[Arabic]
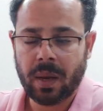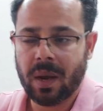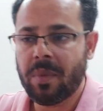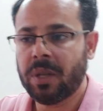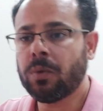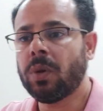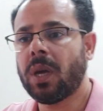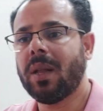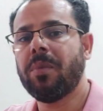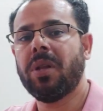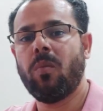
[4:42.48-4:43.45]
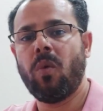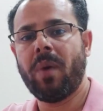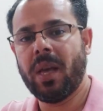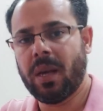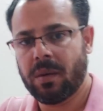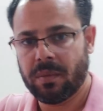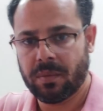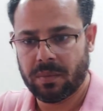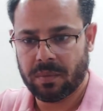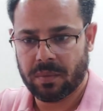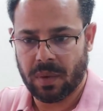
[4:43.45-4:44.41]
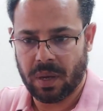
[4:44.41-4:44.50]
لما تدخل كده من الموبايل
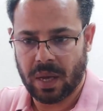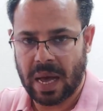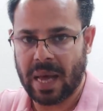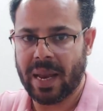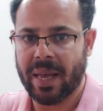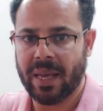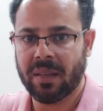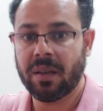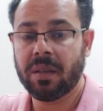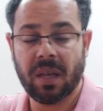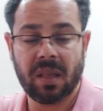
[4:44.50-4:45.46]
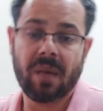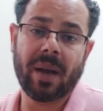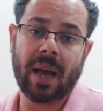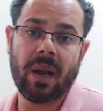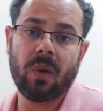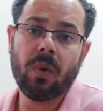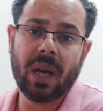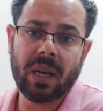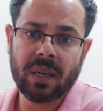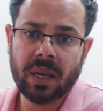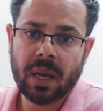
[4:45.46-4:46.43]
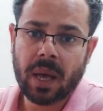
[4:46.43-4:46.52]
على اداره حسابك على جوجل
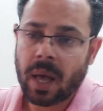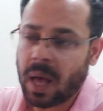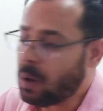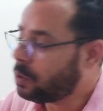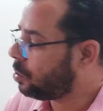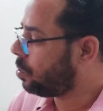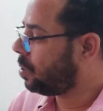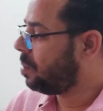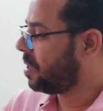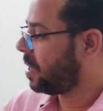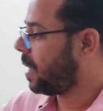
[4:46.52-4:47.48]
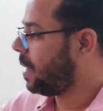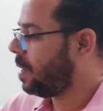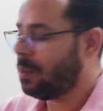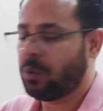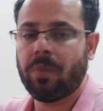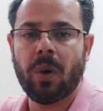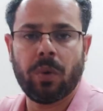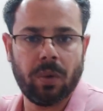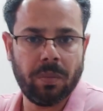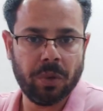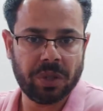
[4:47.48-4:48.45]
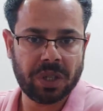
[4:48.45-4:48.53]
او تدخل من خلال اللابتوب او
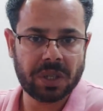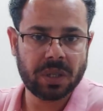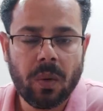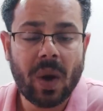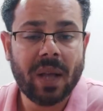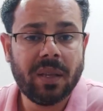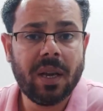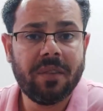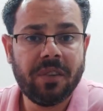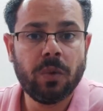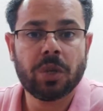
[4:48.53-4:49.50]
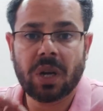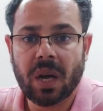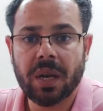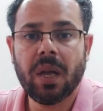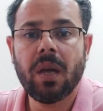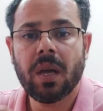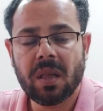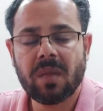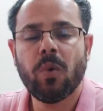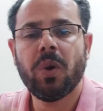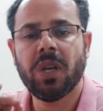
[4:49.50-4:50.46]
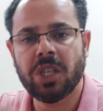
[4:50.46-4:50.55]
الكمبيوتر وعندنا فيديو شرحناه
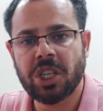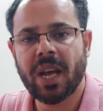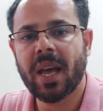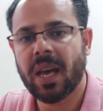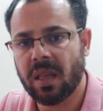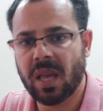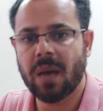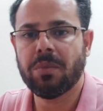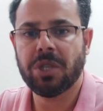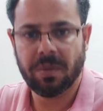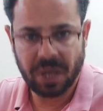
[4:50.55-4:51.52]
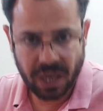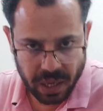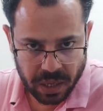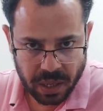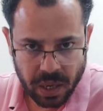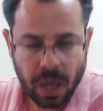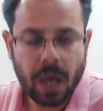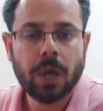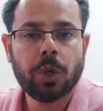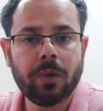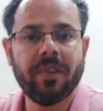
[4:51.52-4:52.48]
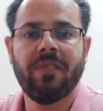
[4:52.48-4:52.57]
اسمه انشاء حساب جميل
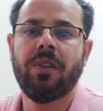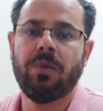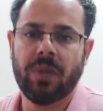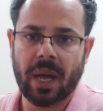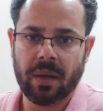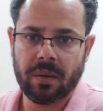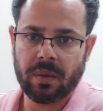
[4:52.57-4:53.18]
شوف الفيديو ده